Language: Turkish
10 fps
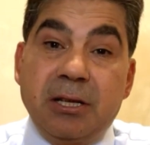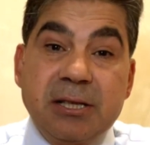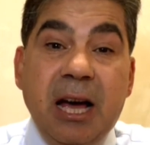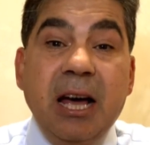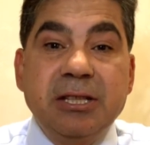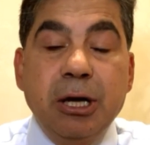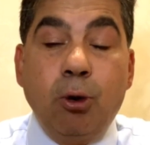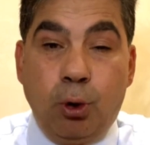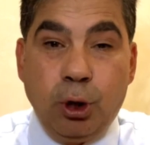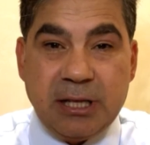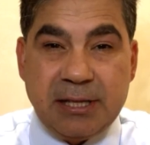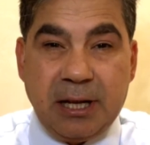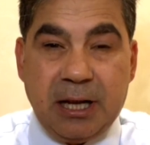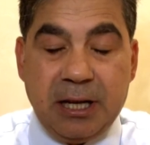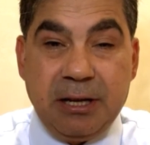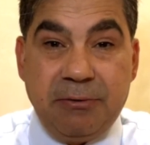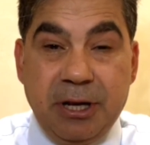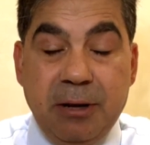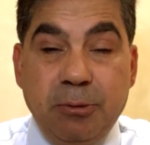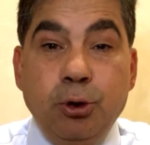Sadece orası karar
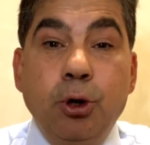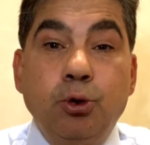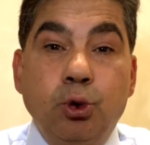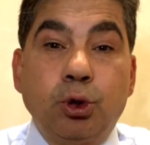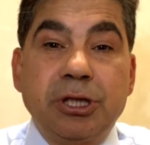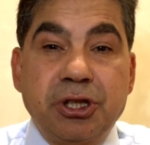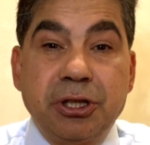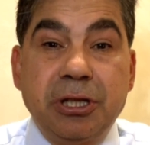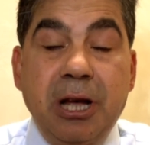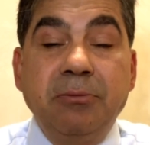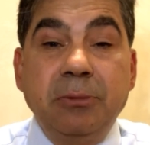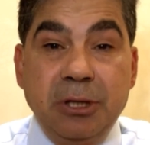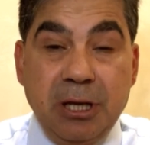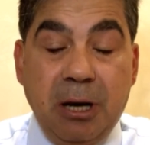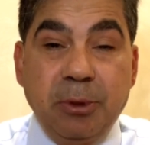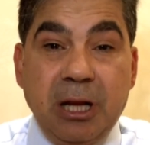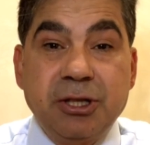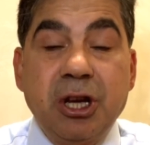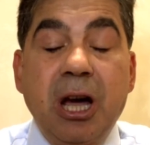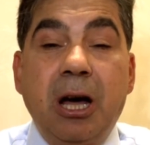verebiliyor yurt dışından
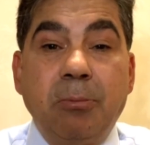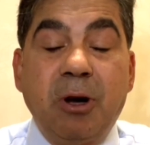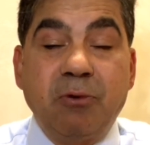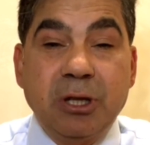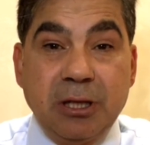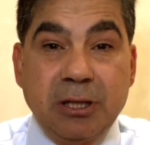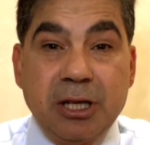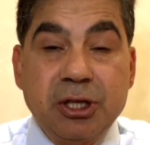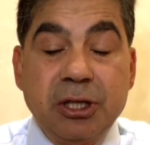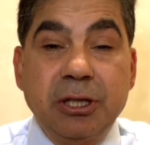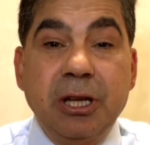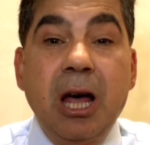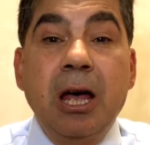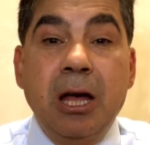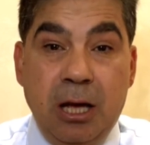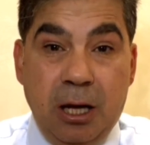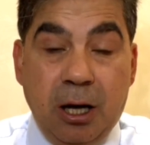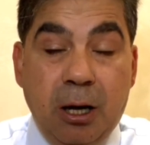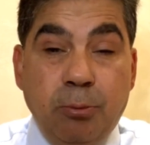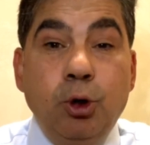yapılacak Alman vatandaşlığına
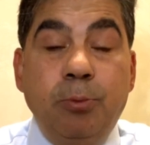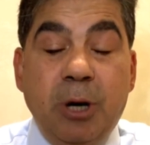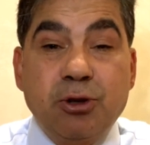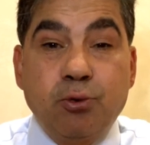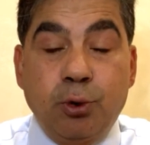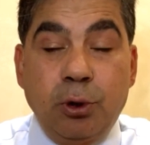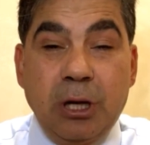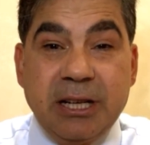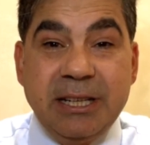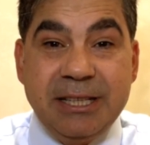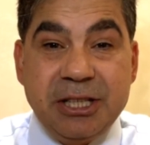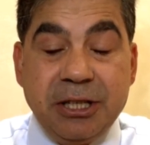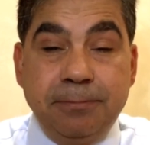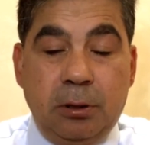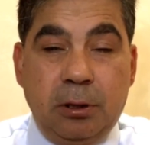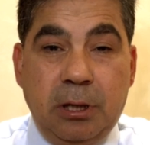kabul başvuruları için.